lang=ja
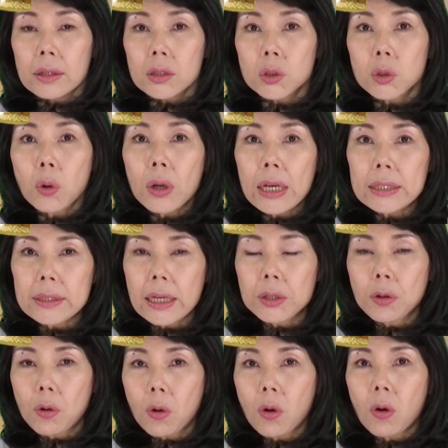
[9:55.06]
徴兵制
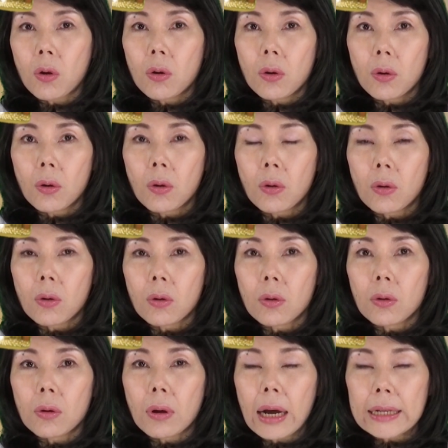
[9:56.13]
度
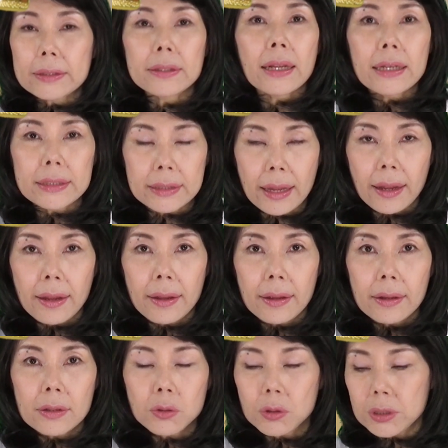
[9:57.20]
を発令して
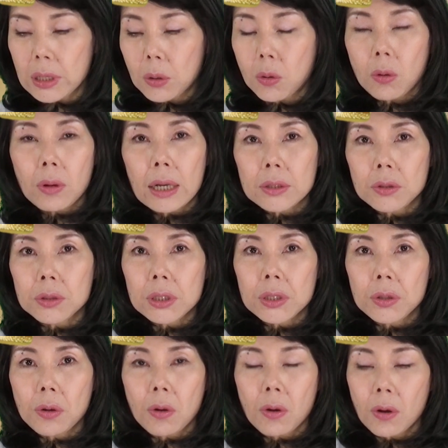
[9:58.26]
そして国家組
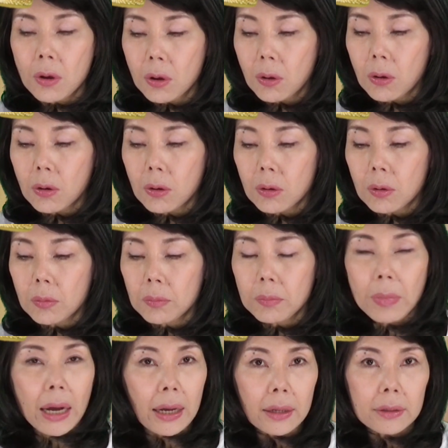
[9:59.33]
織を
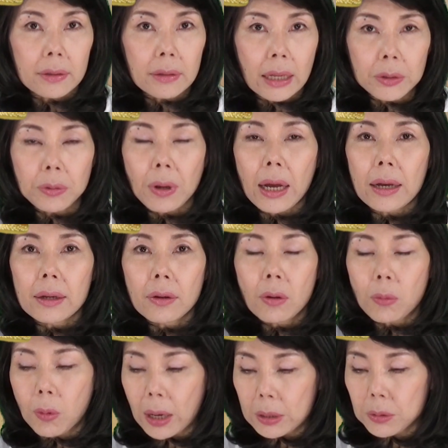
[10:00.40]
まあなんとか
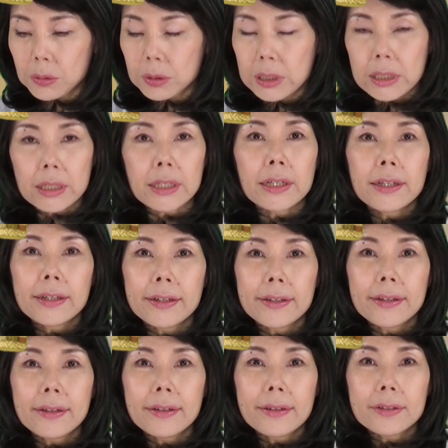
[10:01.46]
他の国に
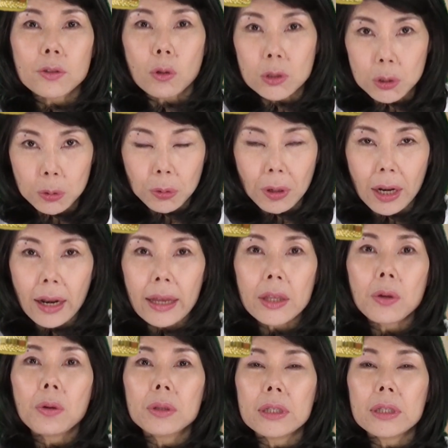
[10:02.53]
遜色取らないよう